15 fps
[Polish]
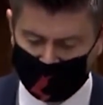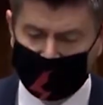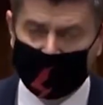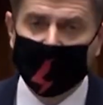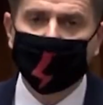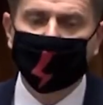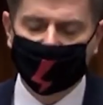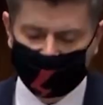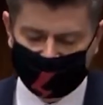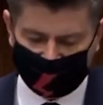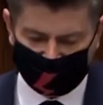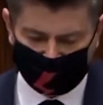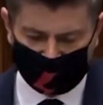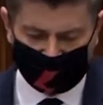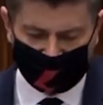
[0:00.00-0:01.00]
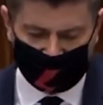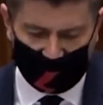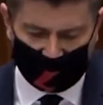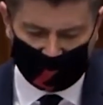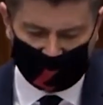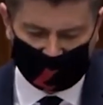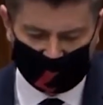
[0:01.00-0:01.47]
Przyjrzyjmy się, jak
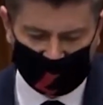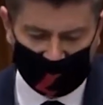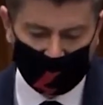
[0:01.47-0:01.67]
działa